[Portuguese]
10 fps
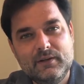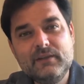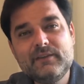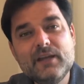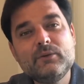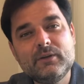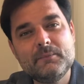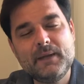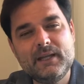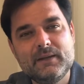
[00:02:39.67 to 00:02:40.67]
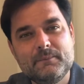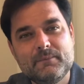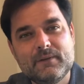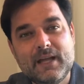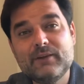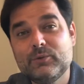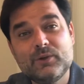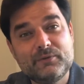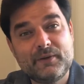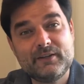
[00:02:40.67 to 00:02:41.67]
Esqueço também as
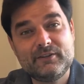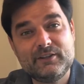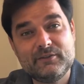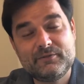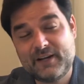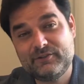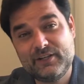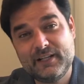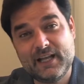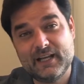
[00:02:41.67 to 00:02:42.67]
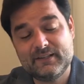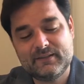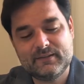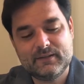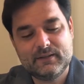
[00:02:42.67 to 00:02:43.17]
suas fragilidades.